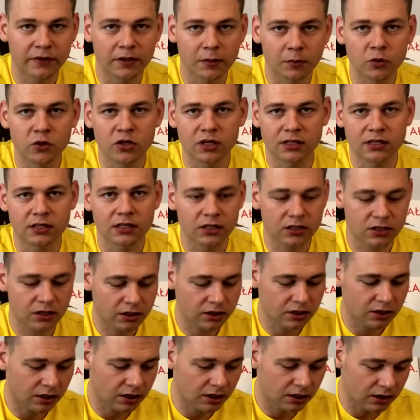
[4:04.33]
w tym
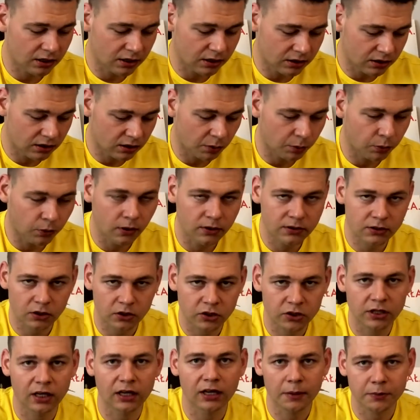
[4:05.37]
uczestniczyć i to było
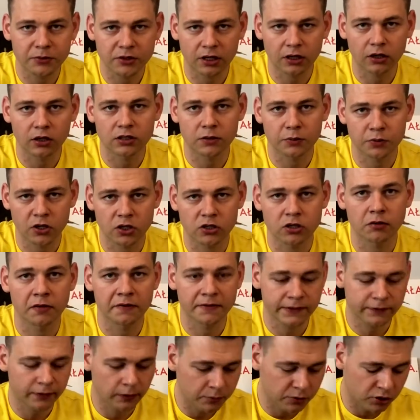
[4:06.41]
coś najlepszego, co przeżyłem
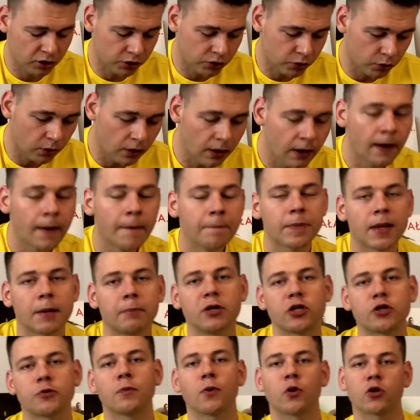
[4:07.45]
w swoim życiu.
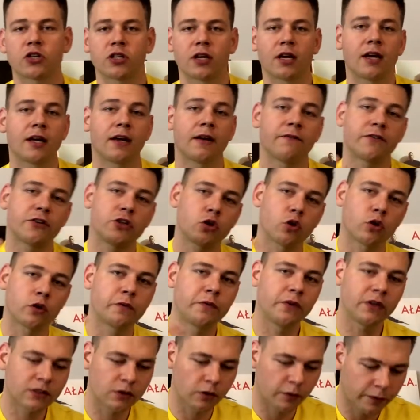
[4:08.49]
Być może wśród
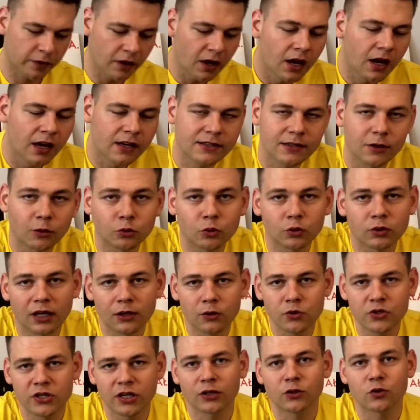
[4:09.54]
widzów są tutaj
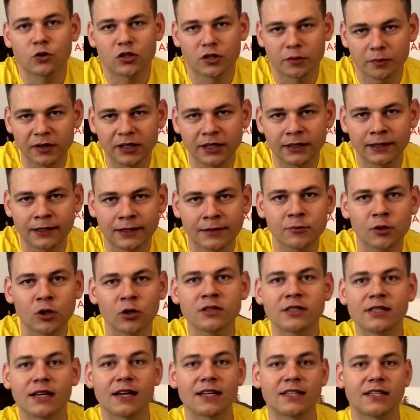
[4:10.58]
ludzie, którzy byli na tym
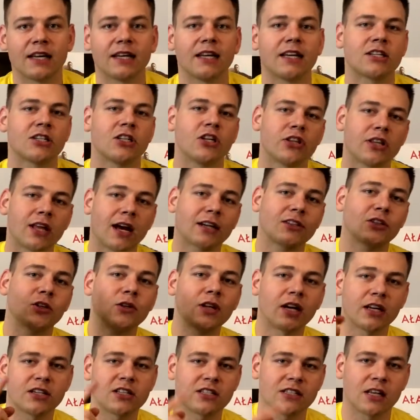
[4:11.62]
koncercie, jeśli tak, to
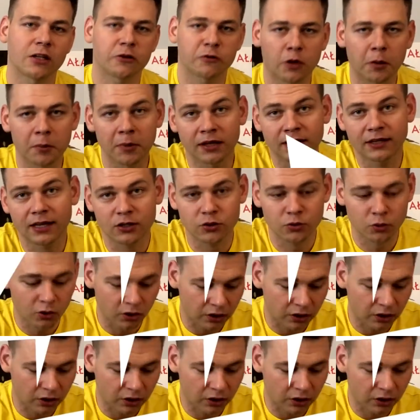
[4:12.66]
dajcie znać w komentarzu